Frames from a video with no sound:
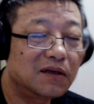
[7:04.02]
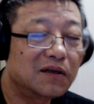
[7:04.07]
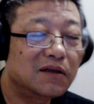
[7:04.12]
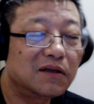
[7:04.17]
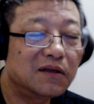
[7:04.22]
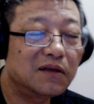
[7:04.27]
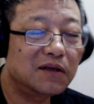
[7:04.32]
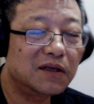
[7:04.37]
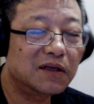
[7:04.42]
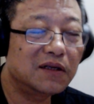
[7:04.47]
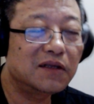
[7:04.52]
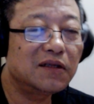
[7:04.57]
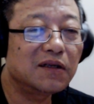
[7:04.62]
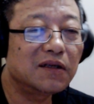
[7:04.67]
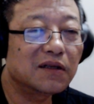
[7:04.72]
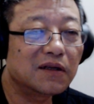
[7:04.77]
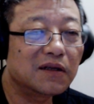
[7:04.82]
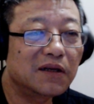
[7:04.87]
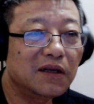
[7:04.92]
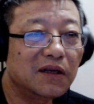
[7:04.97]
人
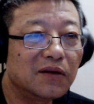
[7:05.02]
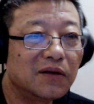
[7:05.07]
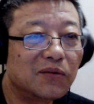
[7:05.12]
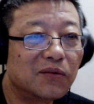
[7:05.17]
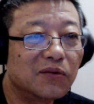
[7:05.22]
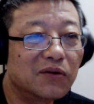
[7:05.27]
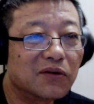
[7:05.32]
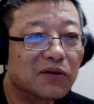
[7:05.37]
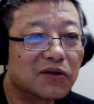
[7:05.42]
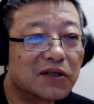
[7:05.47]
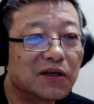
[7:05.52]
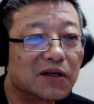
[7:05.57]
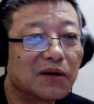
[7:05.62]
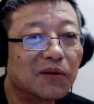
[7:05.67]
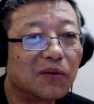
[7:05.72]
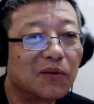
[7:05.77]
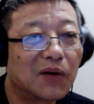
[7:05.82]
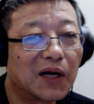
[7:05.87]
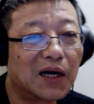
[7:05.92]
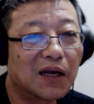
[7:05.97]
性灵魂都升
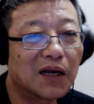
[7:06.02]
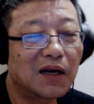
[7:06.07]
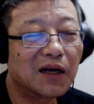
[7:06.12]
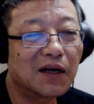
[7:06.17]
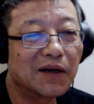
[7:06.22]
华了。